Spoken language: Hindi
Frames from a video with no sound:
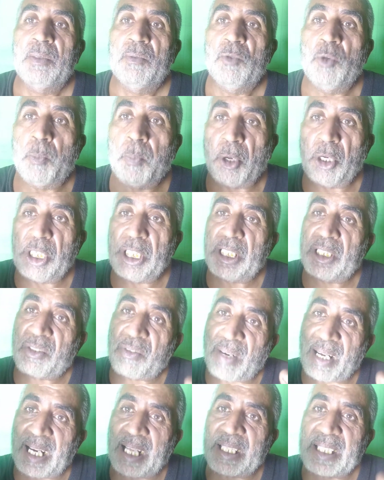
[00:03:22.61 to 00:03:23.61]
वो पुलिस
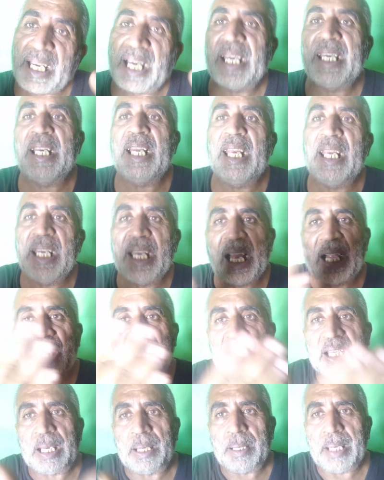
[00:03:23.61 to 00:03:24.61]
वाला जाहिर है
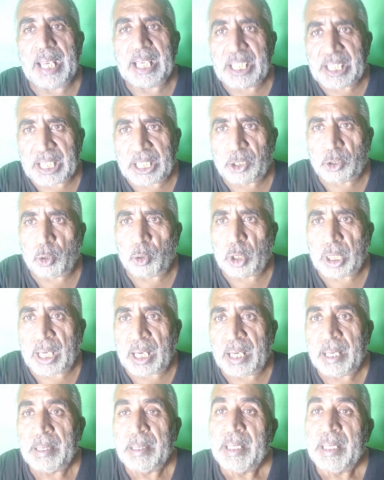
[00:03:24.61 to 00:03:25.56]
इलाके का एस एच ओ था